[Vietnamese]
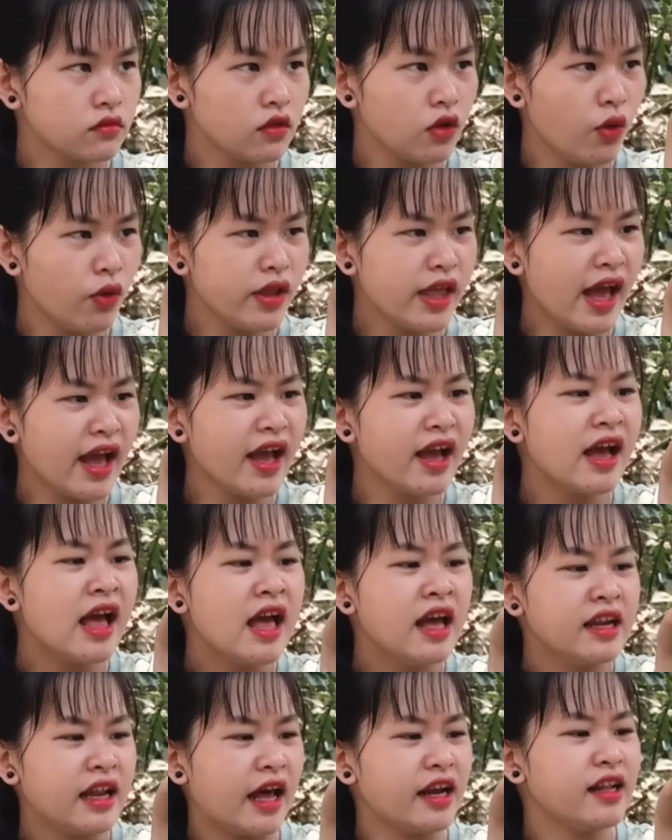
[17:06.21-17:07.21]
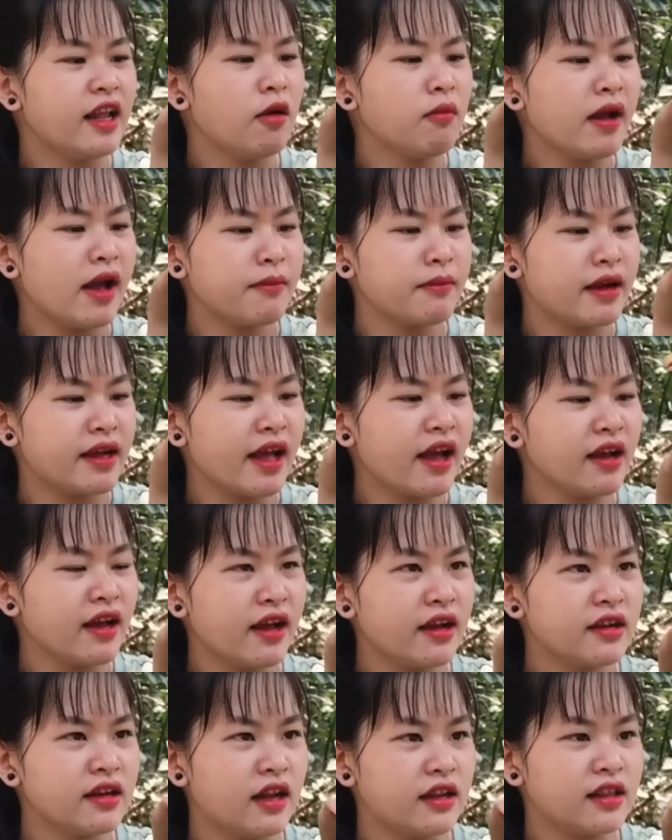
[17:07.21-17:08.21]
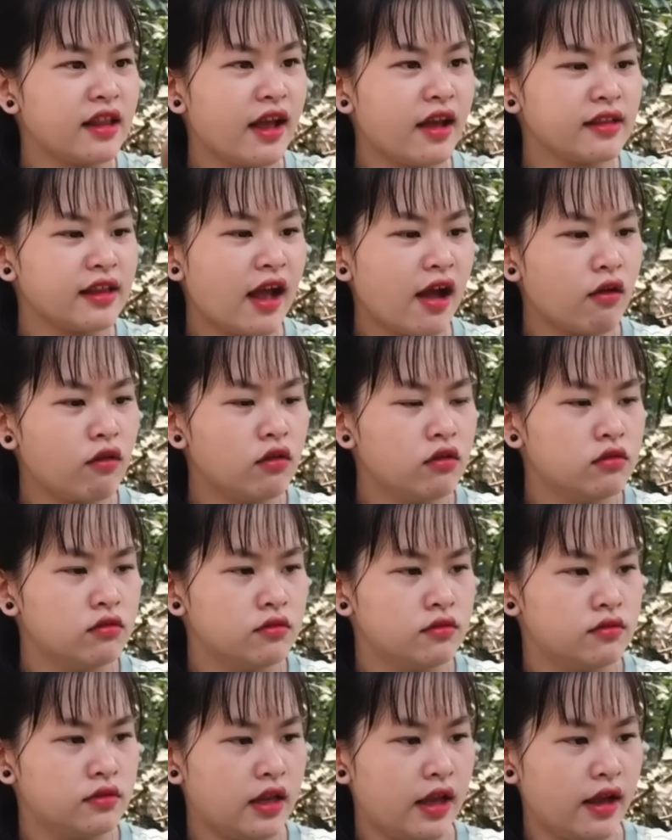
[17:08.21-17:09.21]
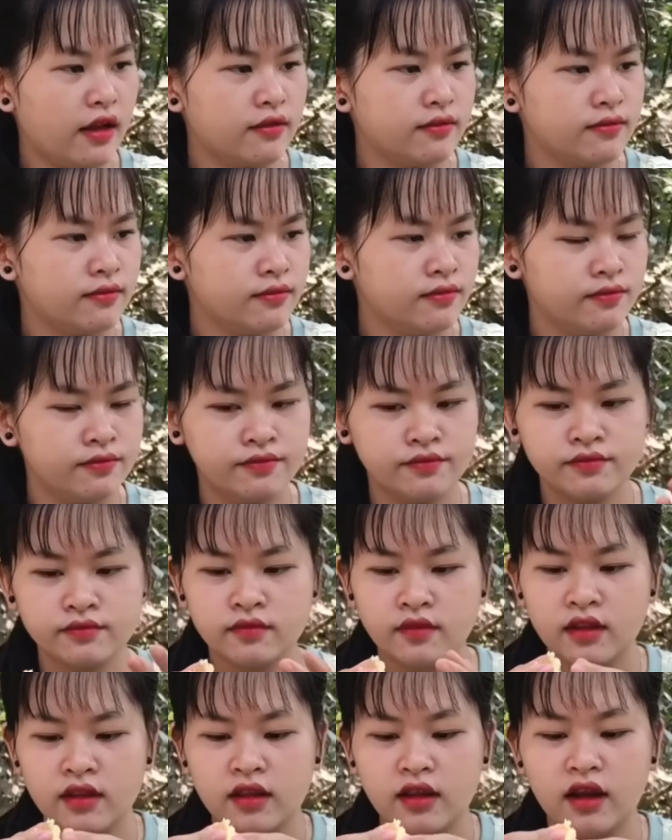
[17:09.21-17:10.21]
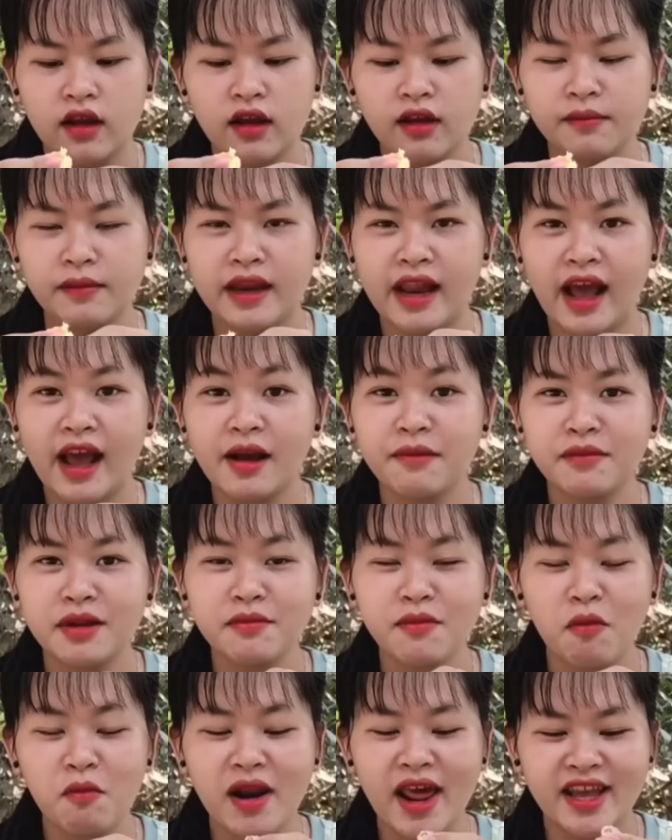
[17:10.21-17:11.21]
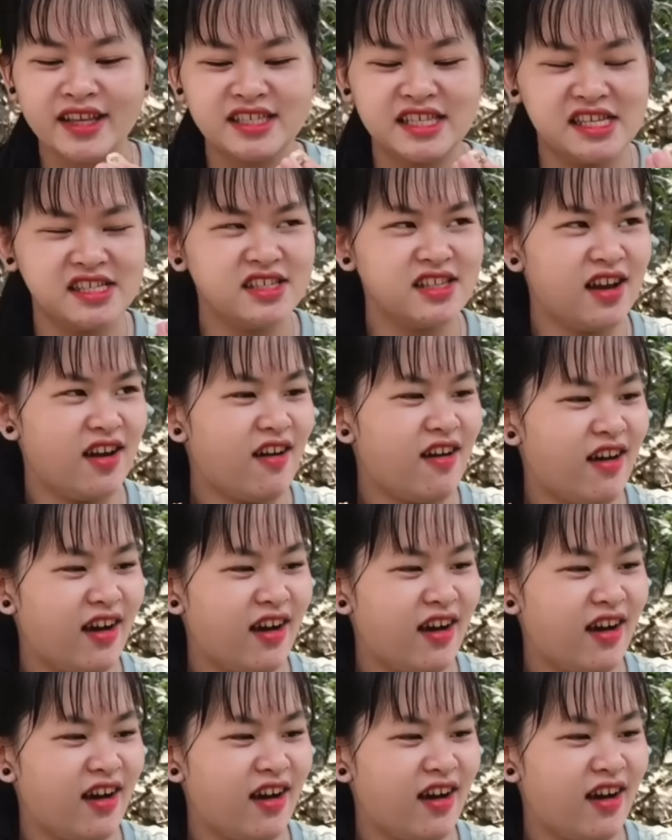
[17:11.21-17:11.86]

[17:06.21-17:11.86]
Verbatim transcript: ui giá thịt không ăn mà cắn ăn thịt ta tao nè đó, mày đặt ăn bánh bông lan xịn sò